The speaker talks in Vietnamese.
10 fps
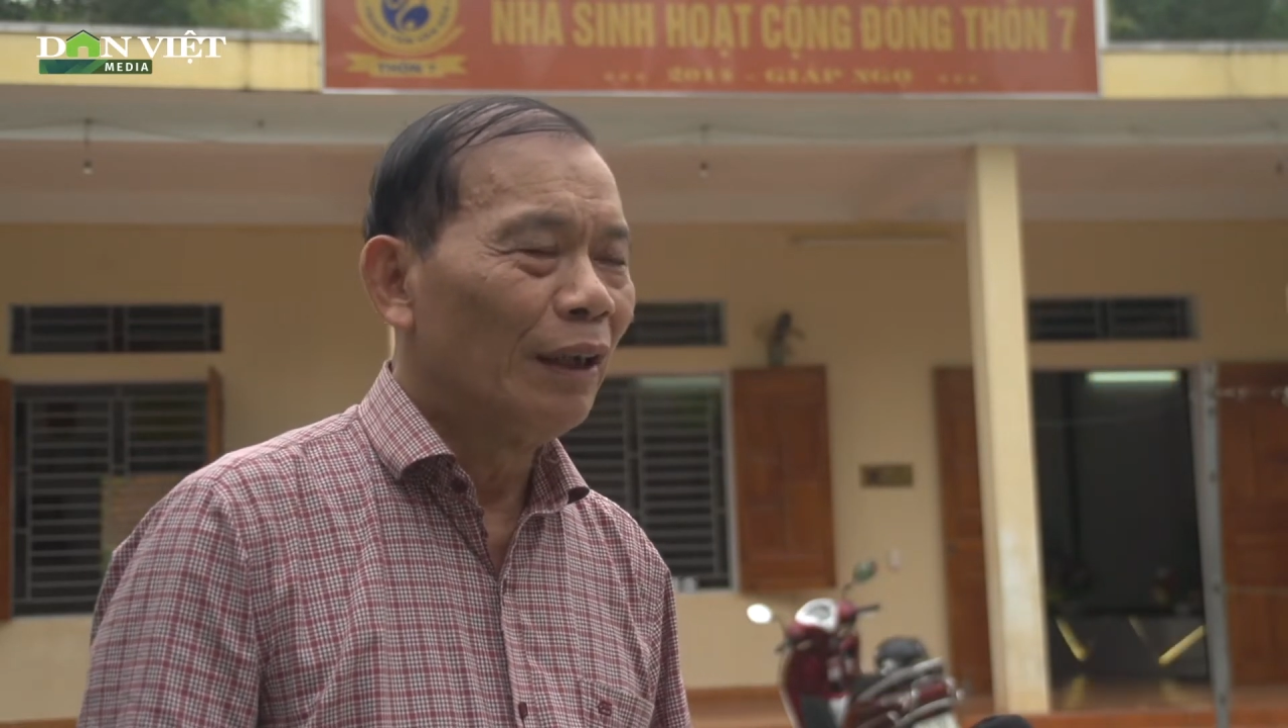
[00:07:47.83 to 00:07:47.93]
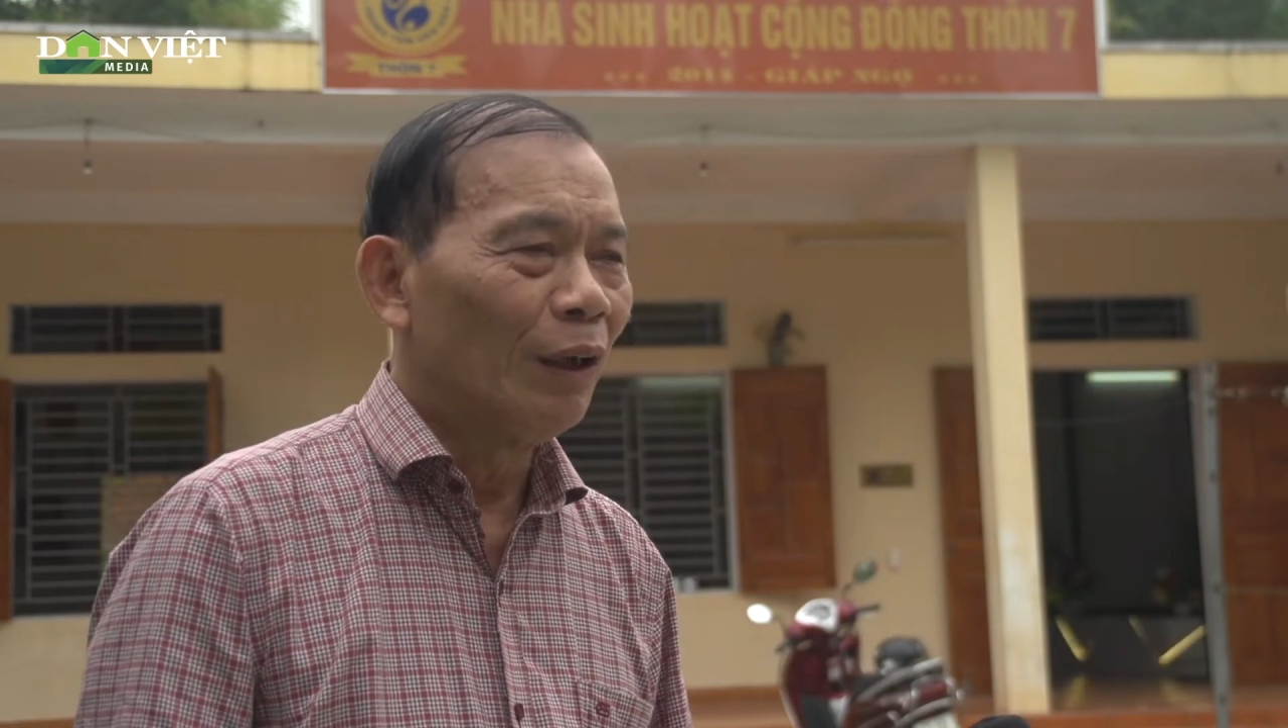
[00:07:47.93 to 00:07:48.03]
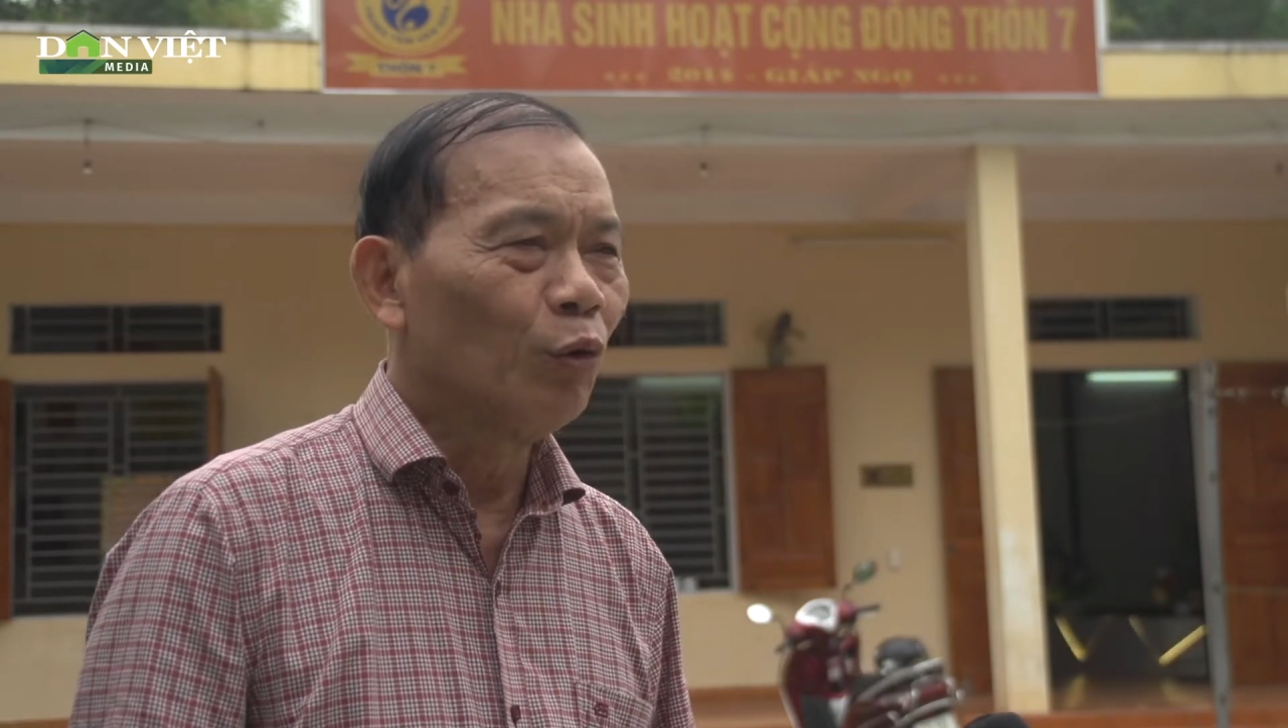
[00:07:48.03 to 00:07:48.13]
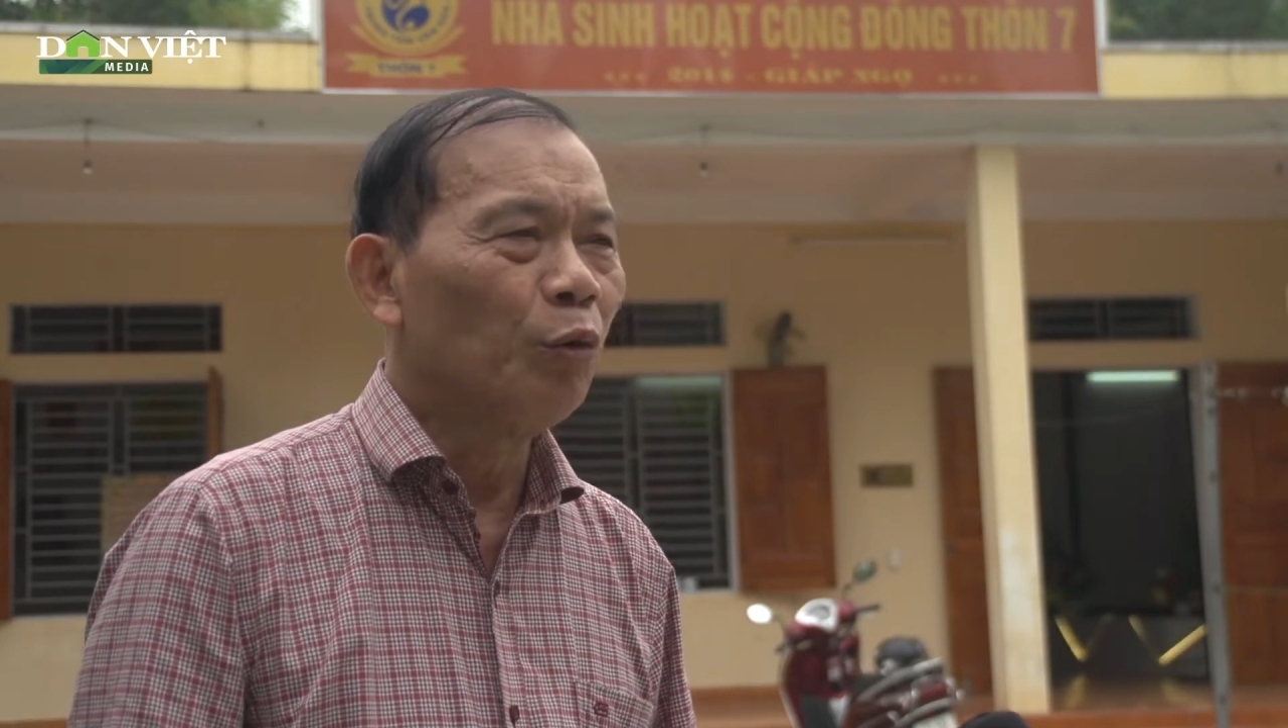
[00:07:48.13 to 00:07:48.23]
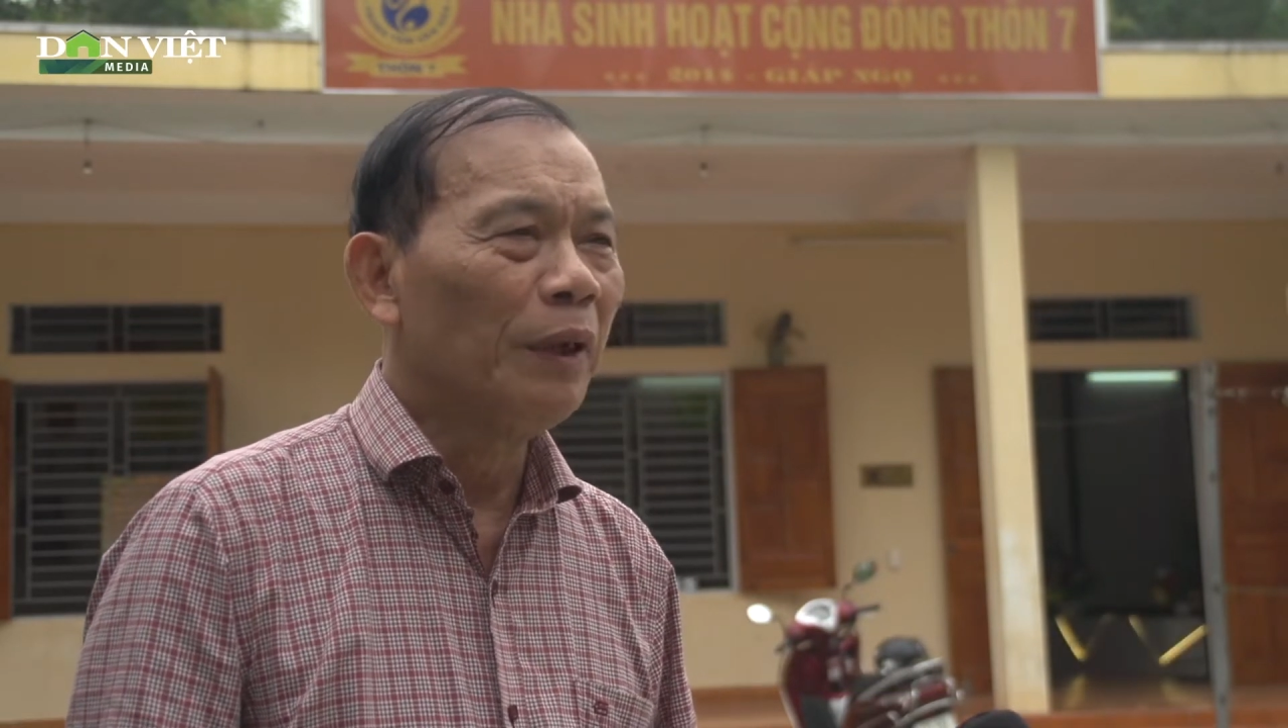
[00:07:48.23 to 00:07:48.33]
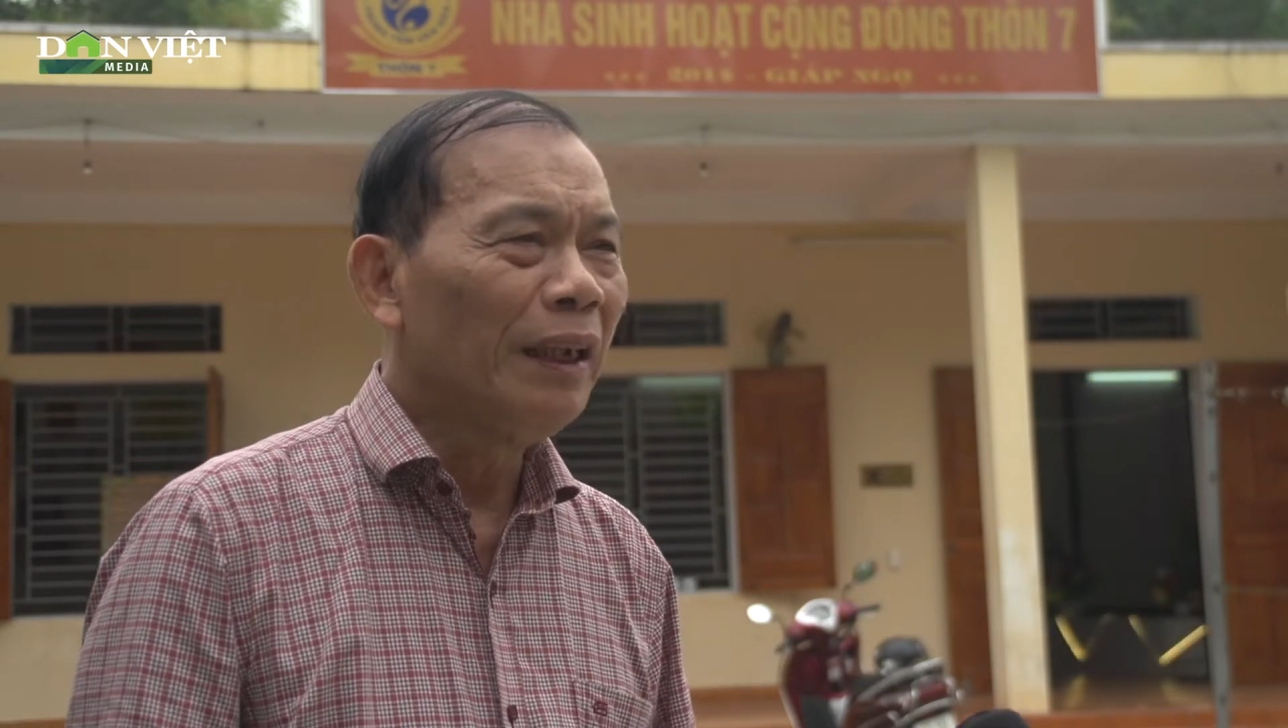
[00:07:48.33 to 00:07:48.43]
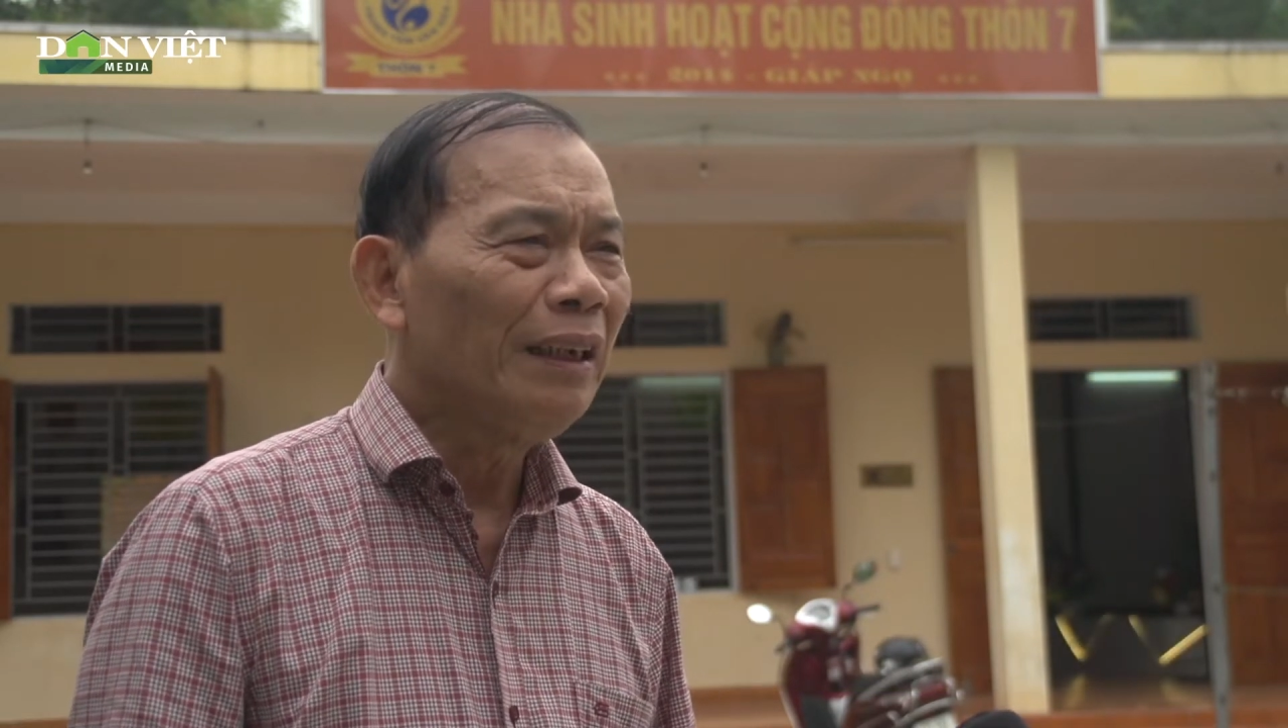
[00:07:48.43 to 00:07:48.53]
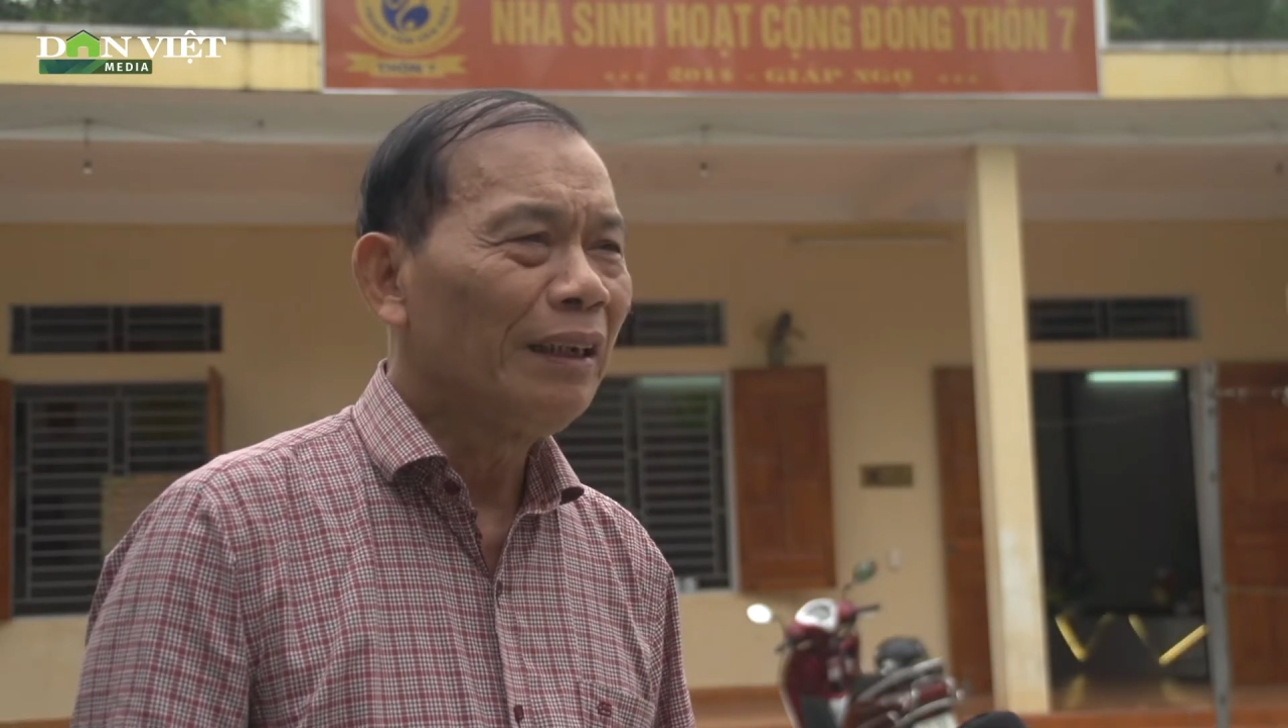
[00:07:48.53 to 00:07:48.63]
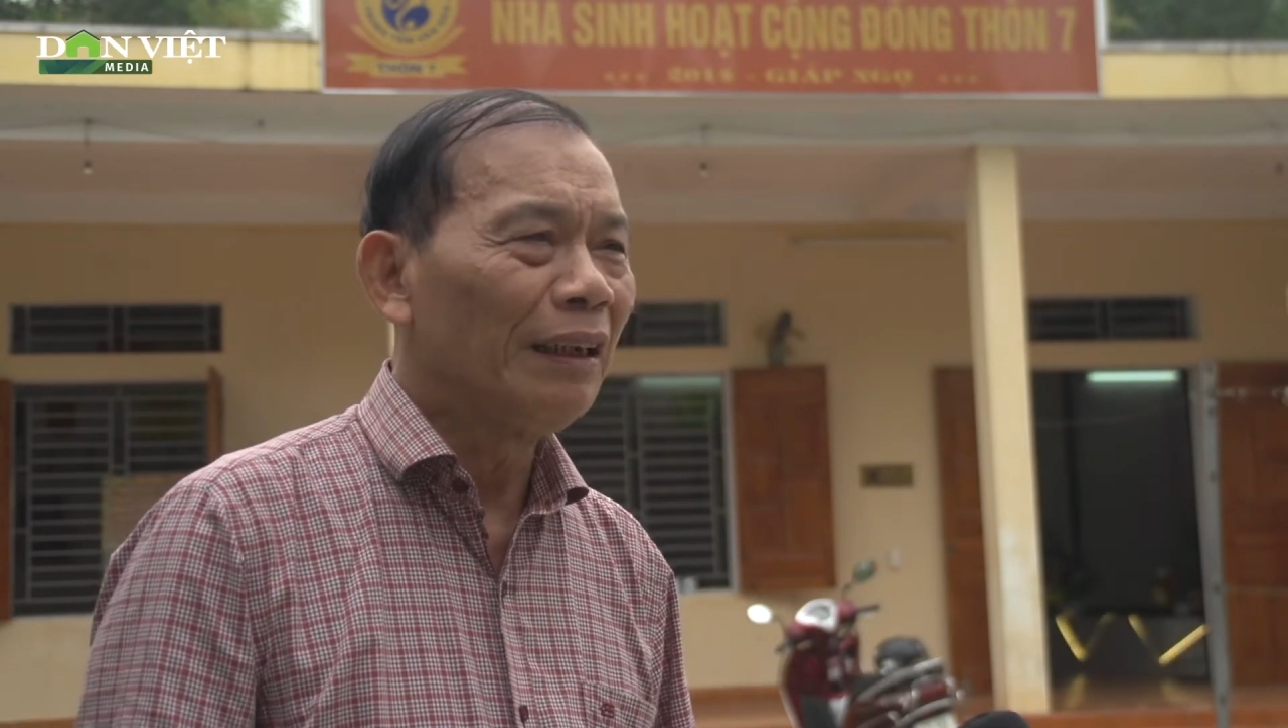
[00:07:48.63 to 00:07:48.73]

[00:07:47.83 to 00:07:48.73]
nông thôn mới